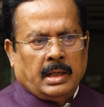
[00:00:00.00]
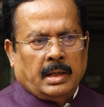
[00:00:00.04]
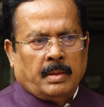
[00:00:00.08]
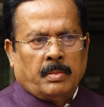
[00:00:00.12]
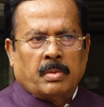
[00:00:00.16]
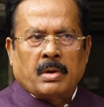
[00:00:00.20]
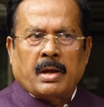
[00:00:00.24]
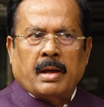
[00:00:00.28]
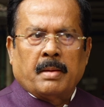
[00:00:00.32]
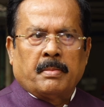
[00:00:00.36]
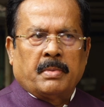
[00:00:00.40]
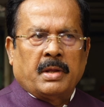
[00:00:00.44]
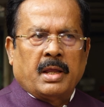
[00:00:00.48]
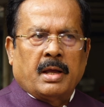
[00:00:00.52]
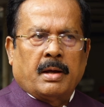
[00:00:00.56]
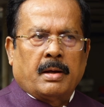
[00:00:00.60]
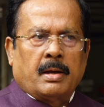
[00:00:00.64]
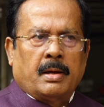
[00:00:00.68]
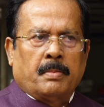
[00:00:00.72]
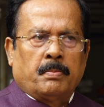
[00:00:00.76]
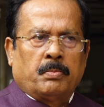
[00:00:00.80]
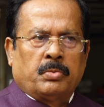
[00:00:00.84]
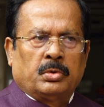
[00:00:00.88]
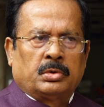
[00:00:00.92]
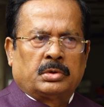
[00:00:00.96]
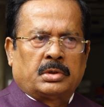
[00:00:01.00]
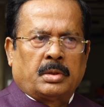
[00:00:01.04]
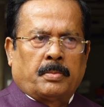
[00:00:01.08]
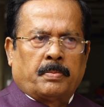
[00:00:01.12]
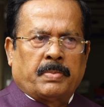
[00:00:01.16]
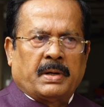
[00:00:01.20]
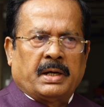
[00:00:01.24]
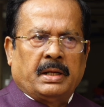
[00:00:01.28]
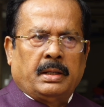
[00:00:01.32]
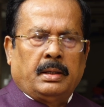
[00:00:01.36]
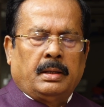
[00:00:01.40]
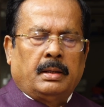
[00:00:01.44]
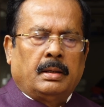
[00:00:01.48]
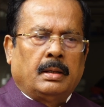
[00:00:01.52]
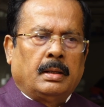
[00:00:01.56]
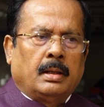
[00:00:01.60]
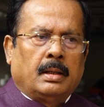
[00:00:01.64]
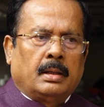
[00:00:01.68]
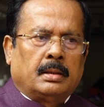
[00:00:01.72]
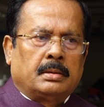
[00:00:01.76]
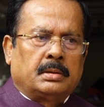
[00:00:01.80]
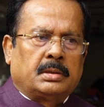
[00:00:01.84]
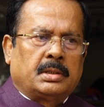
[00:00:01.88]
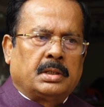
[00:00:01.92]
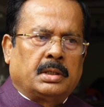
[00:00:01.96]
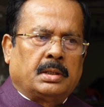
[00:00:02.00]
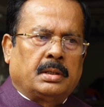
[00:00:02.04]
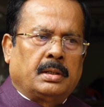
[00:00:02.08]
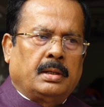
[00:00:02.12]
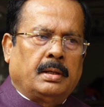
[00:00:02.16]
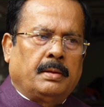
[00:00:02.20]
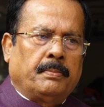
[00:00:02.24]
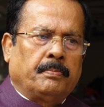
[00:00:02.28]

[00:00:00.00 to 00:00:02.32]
এবং আমি বলতে পারি যে